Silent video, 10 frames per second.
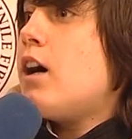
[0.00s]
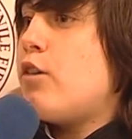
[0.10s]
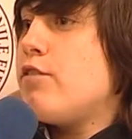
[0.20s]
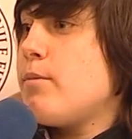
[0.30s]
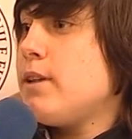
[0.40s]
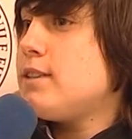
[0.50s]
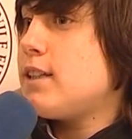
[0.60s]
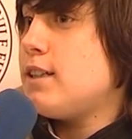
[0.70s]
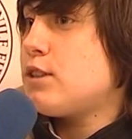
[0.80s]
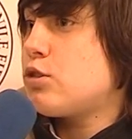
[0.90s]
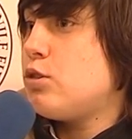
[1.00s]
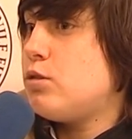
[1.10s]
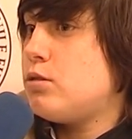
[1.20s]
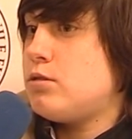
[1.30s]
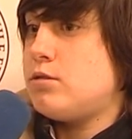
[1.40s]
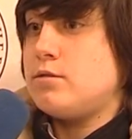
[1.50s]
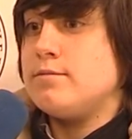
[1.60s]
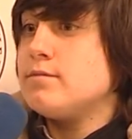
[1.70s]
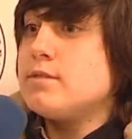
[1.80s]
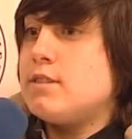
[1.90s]
Ovviamente
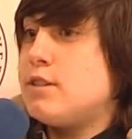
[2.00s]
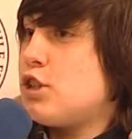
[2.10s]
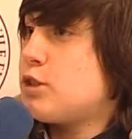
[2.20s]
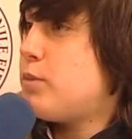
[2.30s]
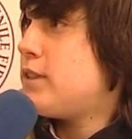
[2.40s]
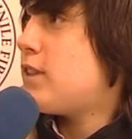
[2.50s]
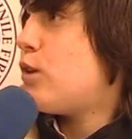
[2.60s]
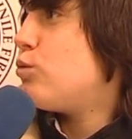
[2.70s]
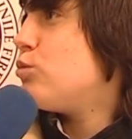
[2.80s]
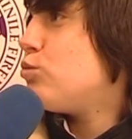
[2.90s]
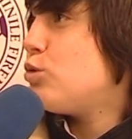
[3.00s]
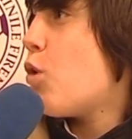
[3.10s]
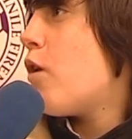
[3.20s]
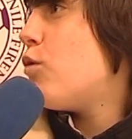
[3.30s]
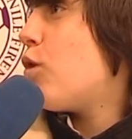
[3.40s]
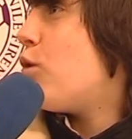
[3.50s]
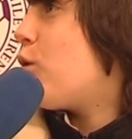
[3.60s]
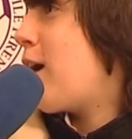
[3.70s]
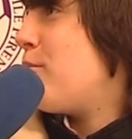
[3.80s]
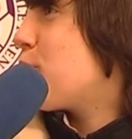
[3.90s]
adesso ci aspetta un
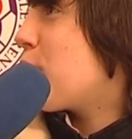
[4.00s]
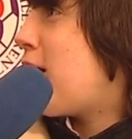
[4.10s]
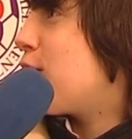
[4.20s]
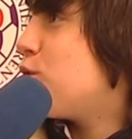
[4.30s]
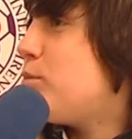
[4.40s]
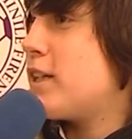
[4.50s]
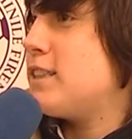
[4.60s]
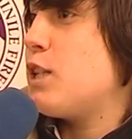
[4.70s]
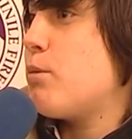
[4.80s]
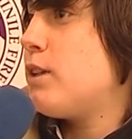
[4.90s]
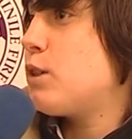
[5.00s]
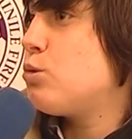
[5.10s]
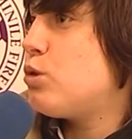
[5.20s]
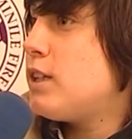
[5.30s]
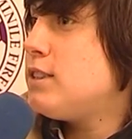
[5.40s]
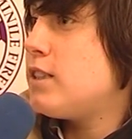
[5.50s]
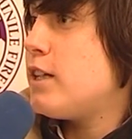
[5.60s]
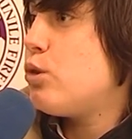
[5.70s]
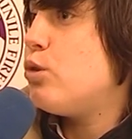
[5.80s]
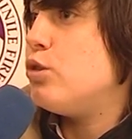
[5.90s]
nuovo campionato perché si riparte tutto da
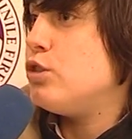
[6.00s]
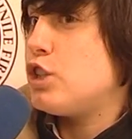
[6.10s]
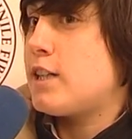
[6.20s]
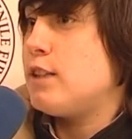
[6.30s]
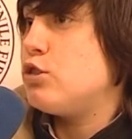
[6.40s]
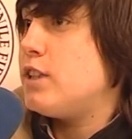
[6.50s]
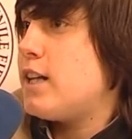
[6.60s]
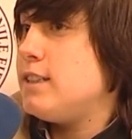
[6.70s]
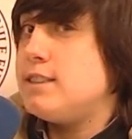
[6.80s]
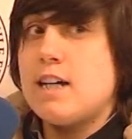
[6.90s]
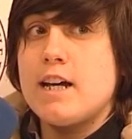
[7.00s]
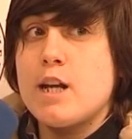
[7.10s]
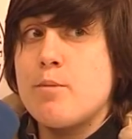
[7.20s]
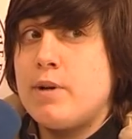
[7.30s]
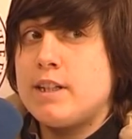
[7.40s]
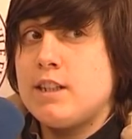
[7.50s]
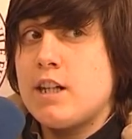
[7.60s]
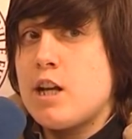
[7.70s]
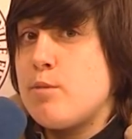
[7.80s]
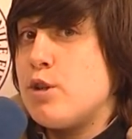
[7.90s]
zero cercando di realizzare e
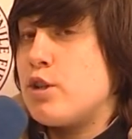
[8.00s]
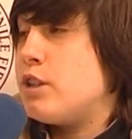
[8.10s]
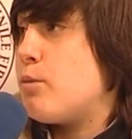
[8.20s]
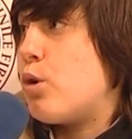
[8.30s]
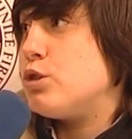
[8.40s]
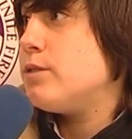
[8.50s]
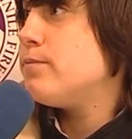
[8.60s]
partire nel migliore dei modi.